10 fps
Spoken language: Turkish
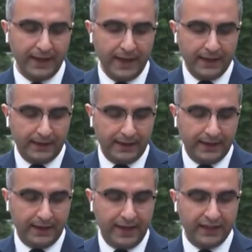
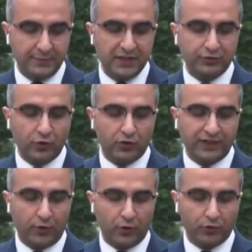
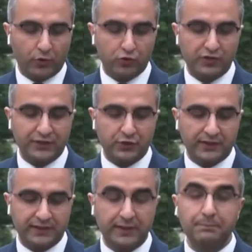51.19'a e,
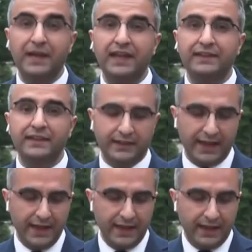çıktı.
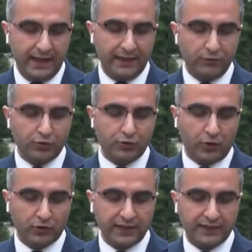Pendik'te
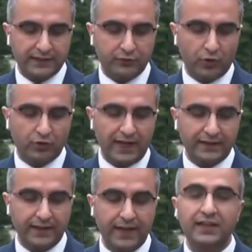
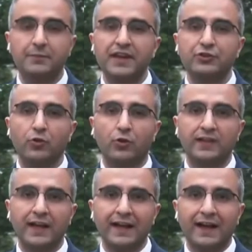53.44'ten
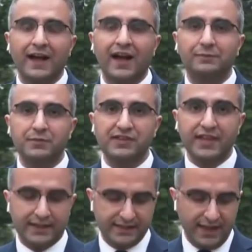
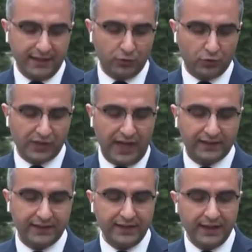55.68'e
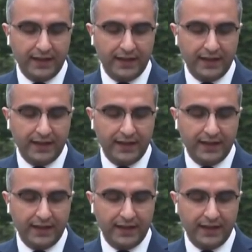yükseldi.